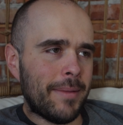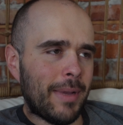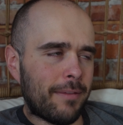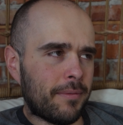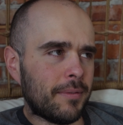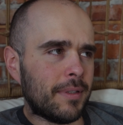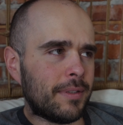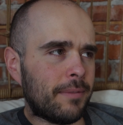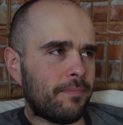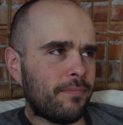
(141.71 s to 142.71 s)
Bref, c'est
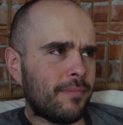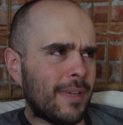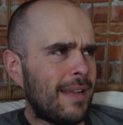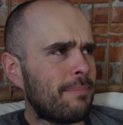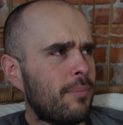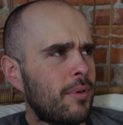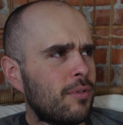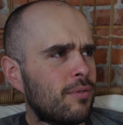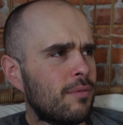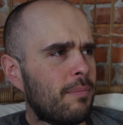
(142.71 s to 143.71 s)
ça. Elle pas
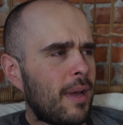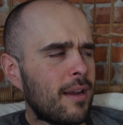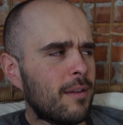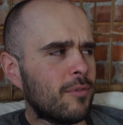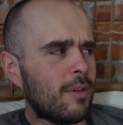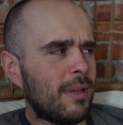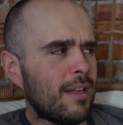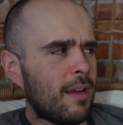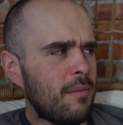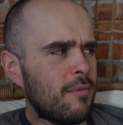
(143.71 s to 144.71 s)
super comme semaine
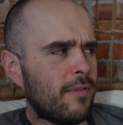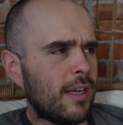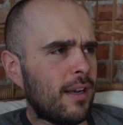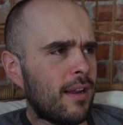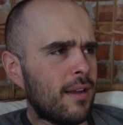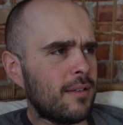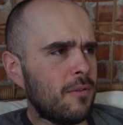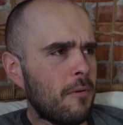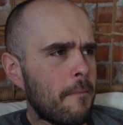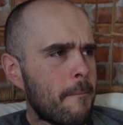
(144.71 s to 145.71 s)
quand même pour faire la
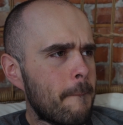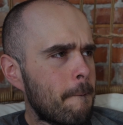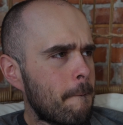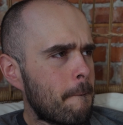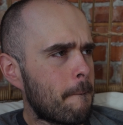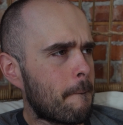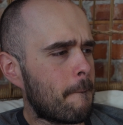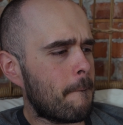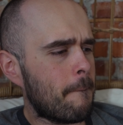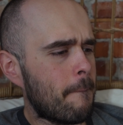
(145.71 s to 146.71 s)
narration.
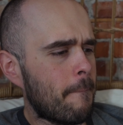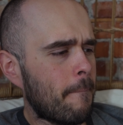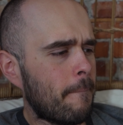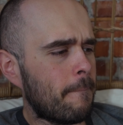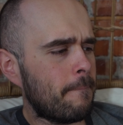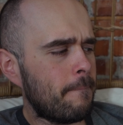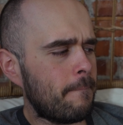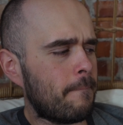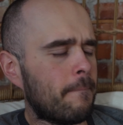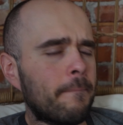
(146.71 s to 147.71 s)
Hmm.
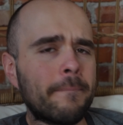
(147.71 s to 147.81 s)
Hmm.